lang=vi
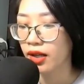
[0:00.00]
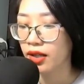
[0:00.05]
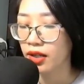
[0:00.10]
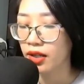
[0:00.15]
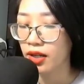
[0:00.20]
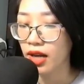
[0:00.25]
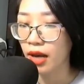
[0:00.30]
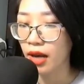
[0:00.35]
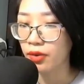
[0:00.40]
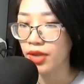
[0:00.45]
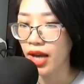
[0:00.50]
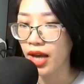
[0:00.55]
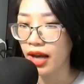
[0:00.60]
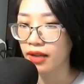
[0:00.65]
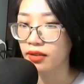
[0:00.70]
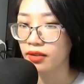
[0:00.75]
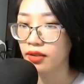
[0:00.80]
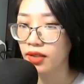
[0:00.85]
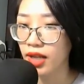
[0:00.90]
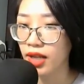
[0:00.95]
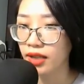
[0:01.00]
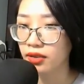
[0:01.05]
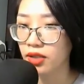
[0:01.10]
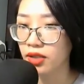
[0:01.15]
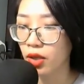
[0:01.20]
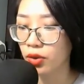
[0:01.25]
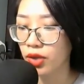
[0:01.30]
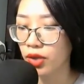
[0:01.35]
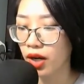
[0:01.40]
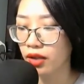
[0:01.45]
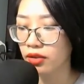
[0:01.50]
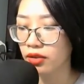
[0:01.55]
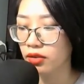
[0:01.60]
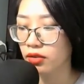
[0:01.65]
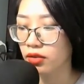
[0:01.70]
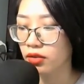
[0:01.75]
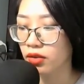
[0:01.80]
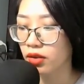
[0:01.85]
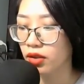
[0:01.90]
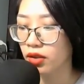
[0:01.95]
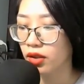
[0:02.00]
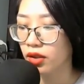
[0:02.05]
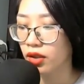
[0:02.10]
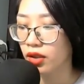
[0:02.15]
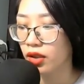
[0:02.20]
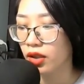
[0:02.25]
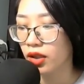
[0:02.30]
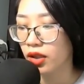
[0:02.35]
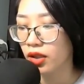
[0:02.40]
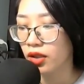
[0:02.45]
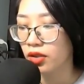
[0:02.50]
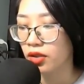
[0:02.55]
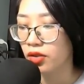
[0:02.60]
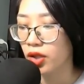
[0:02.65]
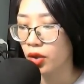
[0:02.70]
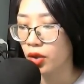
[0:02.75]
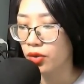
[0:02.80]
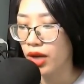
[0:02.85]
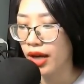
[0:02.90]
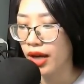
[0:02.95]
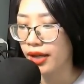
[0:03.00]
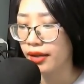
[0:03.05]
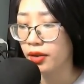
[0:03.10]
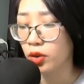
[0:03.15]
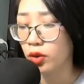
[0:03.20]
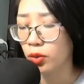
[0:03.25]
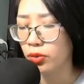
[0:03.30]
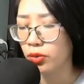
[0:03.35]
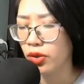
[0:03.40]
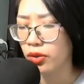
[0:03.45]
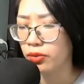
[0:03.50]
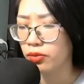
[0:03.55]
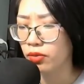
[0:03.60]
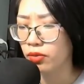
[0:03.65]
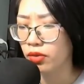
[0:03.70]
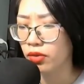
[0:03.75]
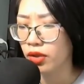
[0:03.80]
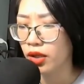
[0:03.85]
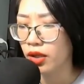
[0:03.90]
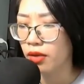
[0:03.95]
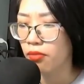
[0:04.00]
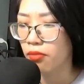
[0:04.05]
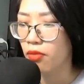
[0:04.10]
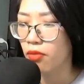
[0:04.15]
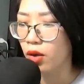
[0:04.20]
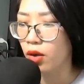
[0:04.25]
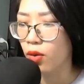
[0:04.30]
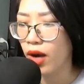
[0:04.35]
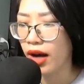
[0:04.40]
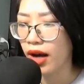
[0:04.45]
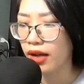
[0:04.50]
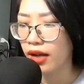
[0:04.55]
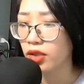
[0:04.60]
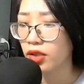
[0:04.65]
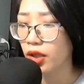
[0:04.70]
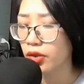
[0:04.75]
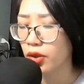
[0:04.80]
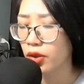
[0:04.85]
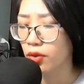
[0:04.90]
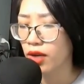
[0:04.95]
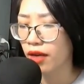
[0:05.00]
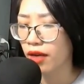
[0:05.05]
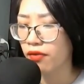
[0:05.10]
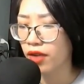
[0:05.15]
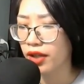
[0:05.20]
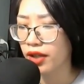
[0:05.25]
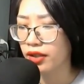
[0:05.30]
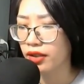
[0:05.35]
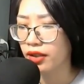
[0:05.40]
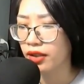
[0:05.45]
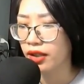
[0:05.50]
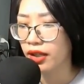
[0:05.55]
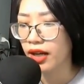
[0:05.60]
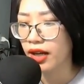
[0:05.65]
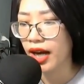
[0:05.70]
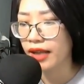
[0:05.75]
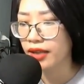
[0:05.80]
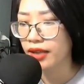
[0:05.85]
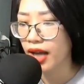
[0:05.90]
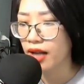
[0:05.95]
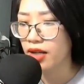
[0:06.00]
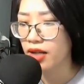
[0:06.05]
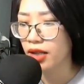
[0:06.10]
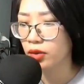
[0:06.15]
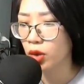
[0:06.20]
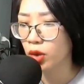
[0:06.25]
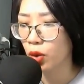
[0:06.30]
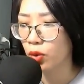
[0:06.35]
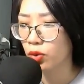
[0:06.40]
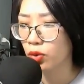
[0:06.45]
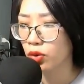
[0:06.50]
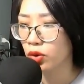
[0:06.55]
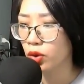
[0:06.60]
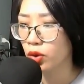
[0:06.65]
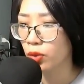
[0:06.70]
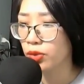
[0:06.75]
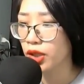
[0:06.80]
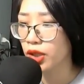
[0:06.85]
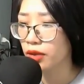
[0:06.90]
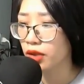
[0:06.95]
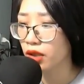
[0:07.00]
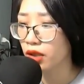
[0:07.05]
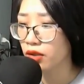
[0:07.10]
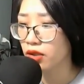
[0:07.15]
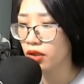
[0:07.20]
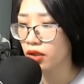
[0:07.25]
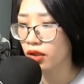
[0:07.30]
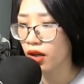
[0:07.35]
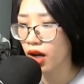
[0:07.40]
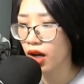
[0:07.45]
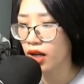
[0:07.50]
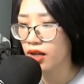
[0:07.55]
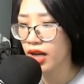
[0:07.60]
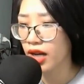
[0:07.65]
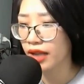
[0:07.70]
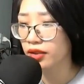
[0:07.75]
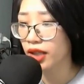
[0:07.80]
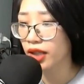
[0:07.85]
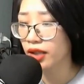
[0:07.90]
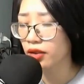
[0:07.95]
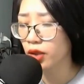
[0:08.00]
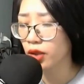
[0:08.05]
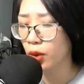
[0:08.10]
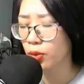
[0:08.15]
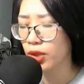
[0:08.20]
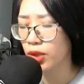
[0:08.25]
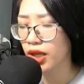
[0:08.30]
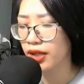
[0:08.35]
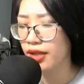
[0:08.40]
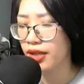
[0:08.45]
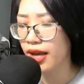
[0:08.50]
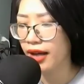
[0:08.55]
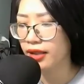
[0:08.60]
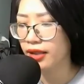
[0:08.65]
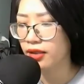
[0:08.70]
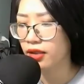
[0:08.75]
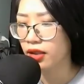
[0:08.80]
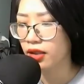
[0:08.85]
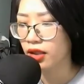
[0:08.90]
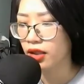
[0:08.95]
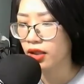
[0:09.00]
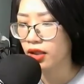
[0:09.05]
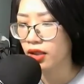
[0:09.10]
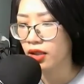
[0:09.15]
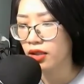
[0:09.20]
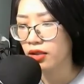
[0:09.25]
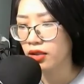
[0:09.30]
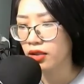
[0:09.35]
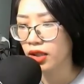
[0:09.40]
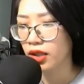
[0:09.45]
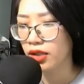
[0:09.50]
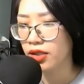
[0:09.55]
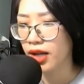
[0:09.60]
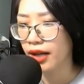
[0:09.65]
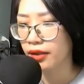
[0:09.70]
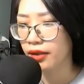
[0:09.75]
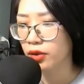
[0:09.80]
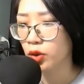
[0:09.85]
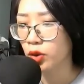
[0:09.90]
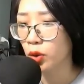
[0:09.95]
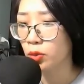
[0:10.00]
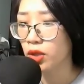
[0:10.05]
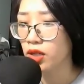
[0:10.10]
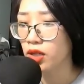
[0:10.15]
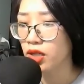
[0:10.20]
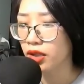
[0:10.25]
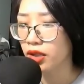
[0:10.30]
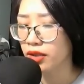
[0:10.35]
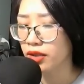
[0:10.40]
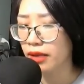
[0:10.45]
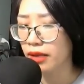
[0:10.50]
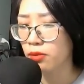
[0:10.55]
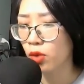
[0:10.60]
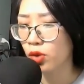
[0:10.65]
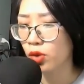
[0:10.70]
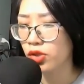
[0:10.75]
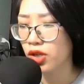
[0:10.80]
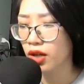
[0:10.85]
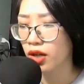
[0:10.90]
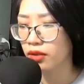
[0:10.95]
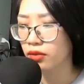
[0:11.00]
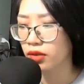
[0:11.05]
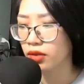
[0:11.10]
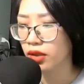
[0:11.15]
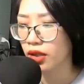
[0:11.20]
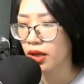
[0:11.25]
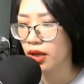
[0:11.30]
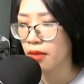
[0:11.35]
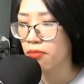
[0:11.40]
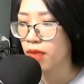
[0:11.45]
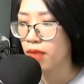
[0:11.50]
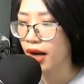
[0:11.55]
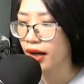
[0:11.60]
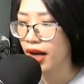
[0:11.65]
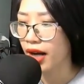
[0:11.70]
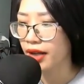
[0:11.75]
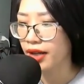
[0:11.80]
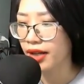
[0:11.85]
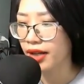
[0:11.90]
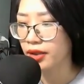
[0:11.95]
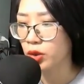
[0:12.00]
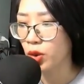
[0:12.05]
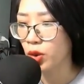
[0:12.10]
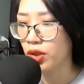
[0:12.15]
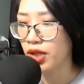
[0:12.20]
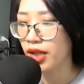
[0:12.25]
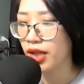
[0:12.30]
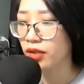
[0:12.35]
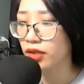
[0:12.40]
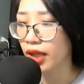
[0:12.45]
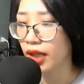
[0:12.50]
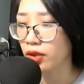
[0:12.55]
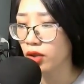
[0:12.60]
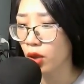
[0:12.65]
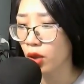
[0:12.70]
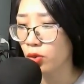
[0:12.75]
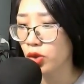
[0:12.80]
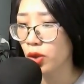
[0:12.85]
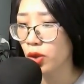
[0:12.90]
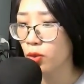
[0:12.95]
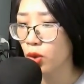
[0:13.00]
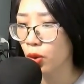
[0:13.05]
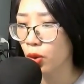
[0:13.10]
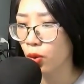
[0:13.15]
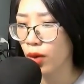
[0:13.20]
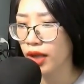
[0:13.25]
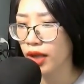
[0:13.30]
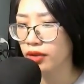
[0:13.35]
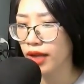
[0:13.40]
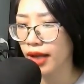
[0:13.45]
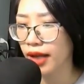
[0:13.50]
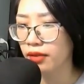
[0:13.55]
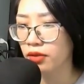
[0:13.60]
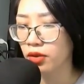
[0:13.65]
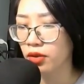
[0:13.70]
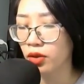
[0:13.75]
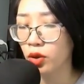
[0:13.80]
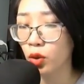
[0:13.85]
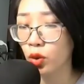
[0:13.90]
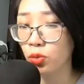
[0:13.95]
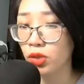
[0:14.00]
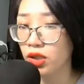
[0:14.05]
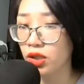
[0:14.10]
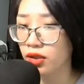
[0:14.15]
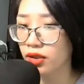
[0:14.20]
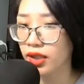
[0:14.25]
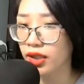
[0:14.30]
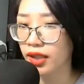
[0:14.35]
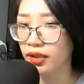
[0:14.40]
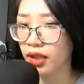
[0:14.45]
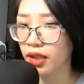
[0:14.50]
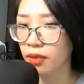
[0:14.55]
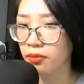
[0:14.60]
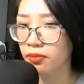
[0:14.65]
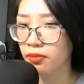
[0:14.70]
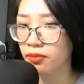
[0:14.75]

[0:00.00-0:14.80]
Lão già lắc đầu nói. Điều này cũng đúng. Bất quá cho dù là vậy, hai ta liên thủ cũng chính thức được coi là thánh tộc nhị giai. Nghĩ rằng cũng có lực đánh một trận, mà khả năng xuất hiện thánh tộc trong lục quan thành cũng cực kỳ thấp.